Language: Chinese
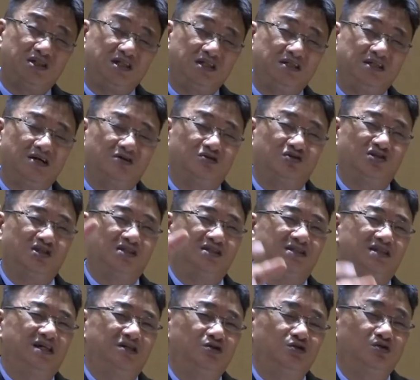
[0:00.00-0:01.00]
听到神
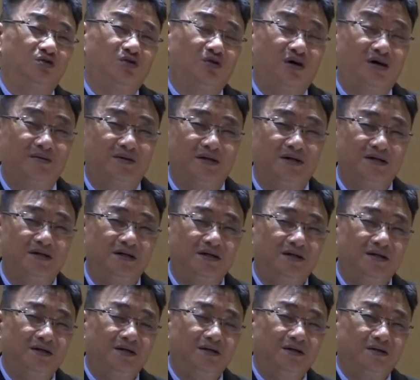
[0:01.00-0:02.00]
在说话了，
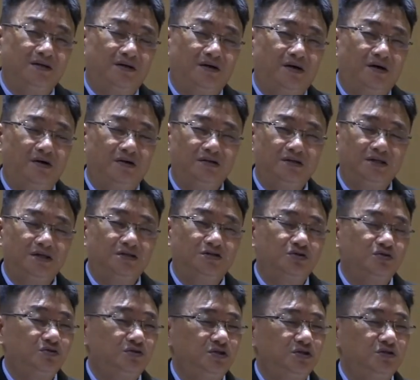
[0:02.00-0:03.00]
耶
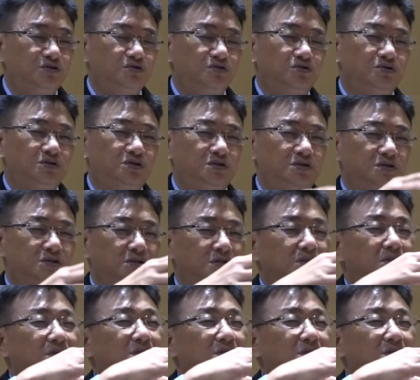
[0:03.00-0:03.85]
稣基督是